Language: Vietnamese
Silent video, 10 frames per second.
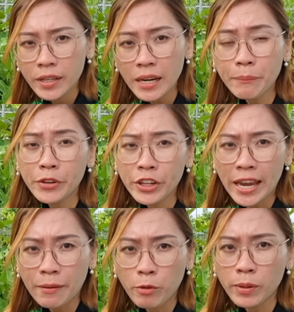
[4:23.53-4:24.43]

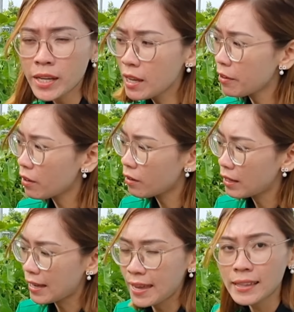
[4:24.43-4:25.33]
50.000 1 kg ha bà con,
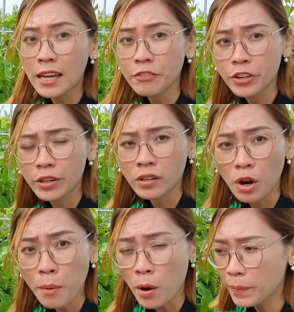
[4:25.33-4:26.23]
là giá tại vườn
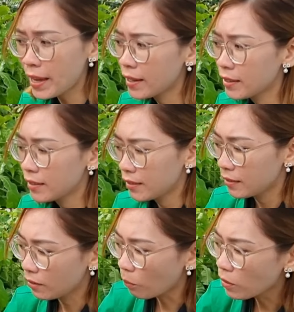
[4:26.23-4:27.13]
loại 1 nha.
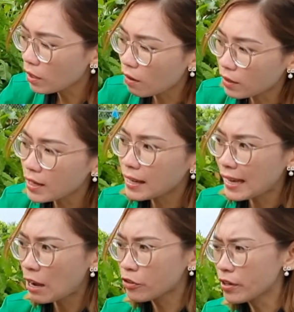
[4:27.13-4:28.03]
Cũng còn rất là
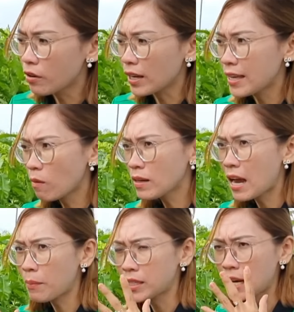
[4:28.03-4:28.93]
cao. Những loại cây giống
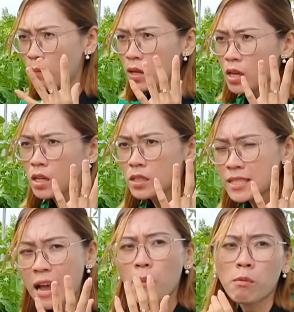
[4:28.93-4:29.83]
nào mà trồng
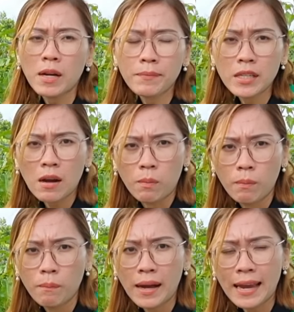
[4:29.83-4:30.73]
sau 1 năm trồng
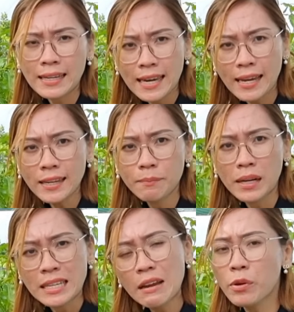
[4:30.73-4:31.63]
mà ra trái,
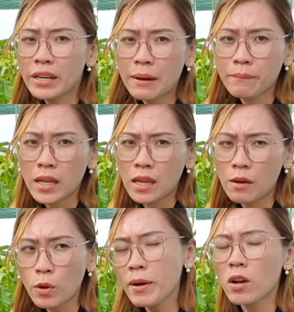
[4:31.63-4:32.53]
mà trái quanh năm thì
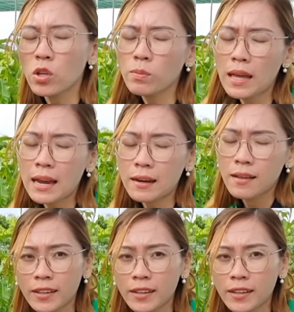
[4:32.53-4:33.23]
quý bà con chúng ta